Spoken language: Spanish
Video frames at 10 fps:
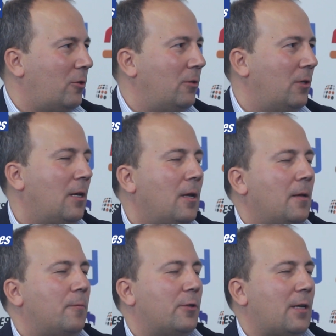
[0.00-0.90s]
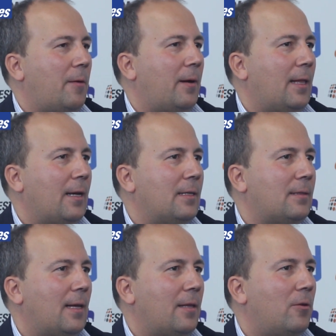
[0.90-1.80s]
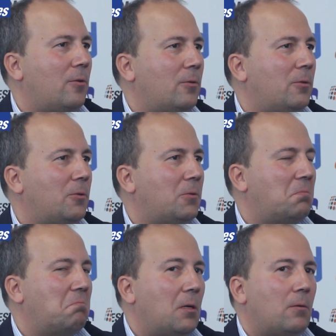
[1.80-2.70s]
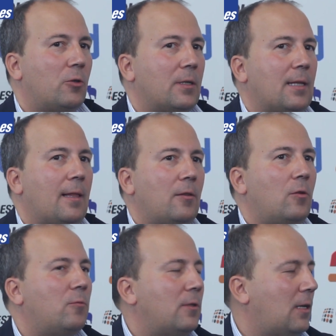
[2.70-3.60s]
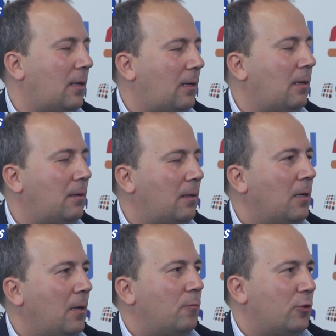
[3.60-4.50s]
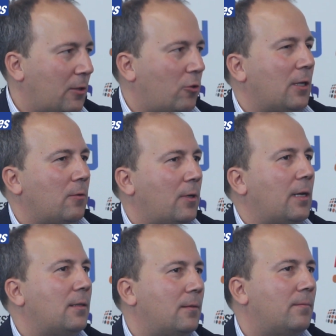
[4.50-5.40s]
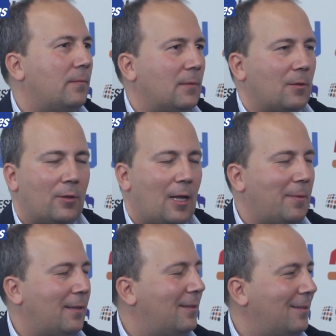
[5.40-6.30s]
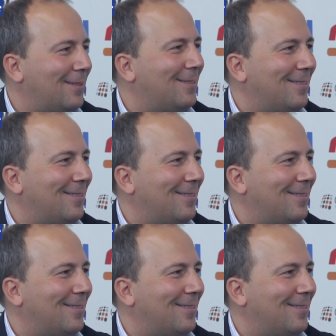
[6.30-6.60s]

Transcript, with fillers: o no, pues la verdad que este año nos, está dando muchas cosas buenas, totalmente.